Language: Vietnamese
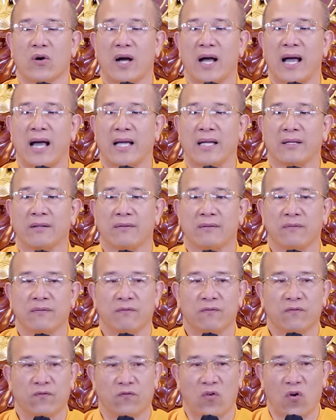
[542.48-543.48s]
của ngài
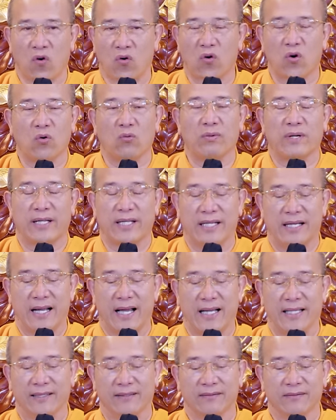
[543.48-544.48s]
vô cùng hiền
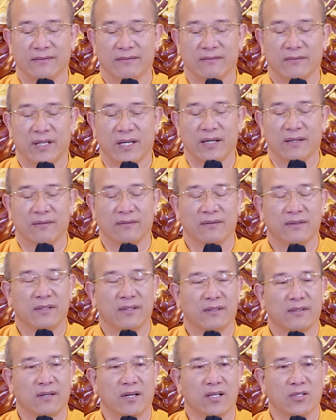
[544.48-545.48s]
hách và
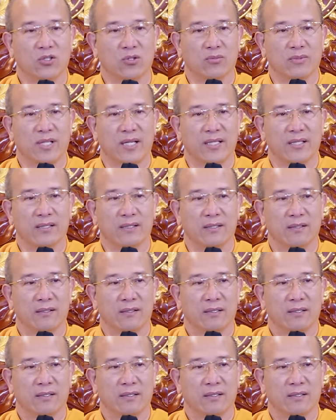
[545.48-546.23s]
đó chúng thấy